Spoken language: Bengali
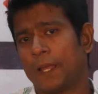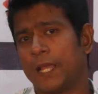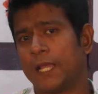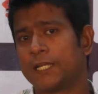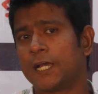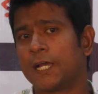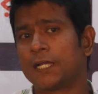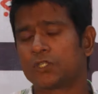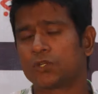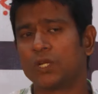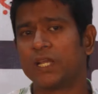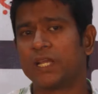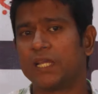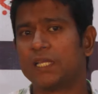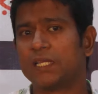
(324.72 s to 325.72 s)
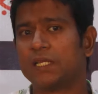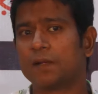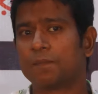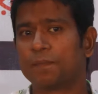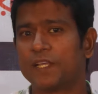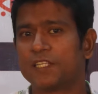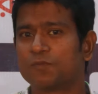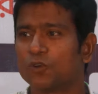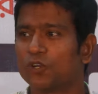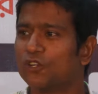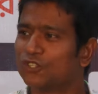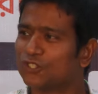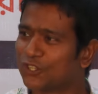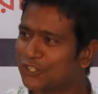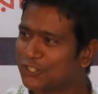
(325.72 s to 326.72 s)
এটা আসলে ইন্ডিয়ার পেস
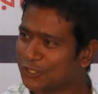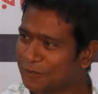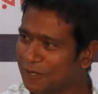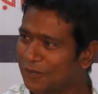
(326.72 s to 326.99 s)
বোলিংয়ে যথেষ্ট